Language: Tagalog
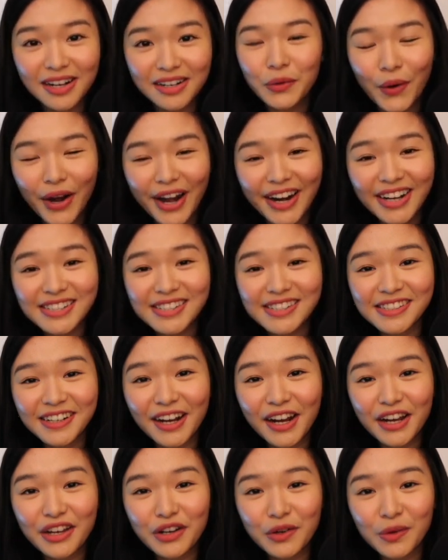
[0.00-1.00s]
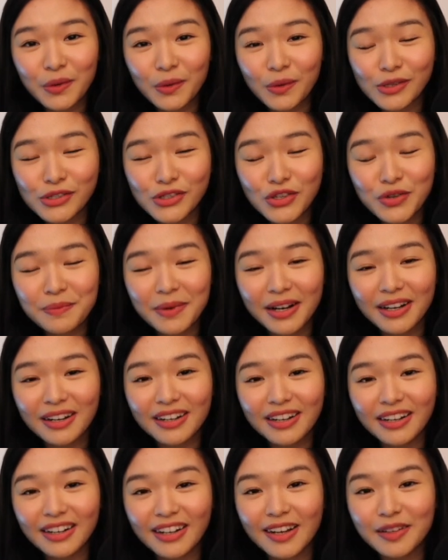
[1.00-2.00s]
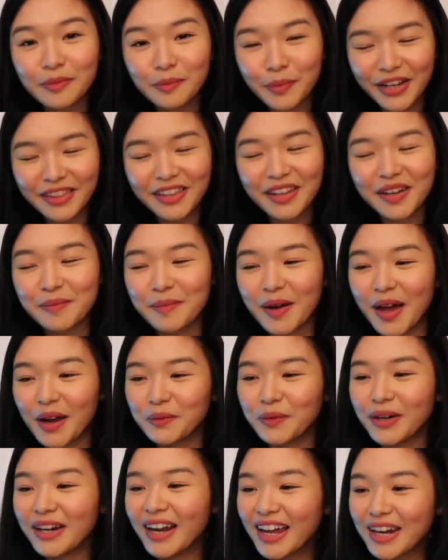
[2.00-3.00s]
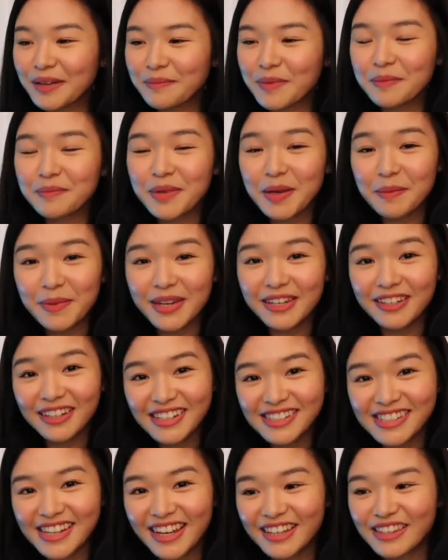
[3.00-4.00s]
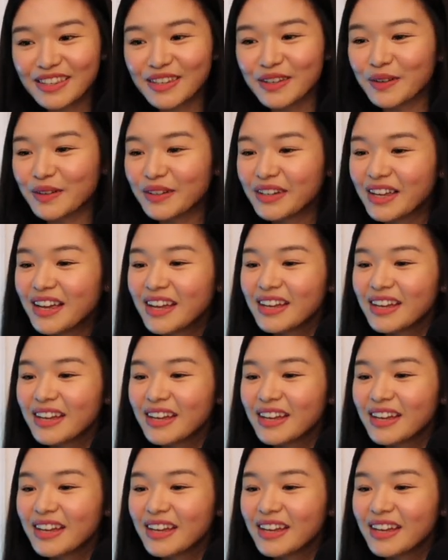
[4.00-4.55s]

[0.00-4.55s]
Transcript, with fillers: Kung extra kayo, kung gusto nyo magaling light, pwede naman. Wala namang pipigil sa inyo.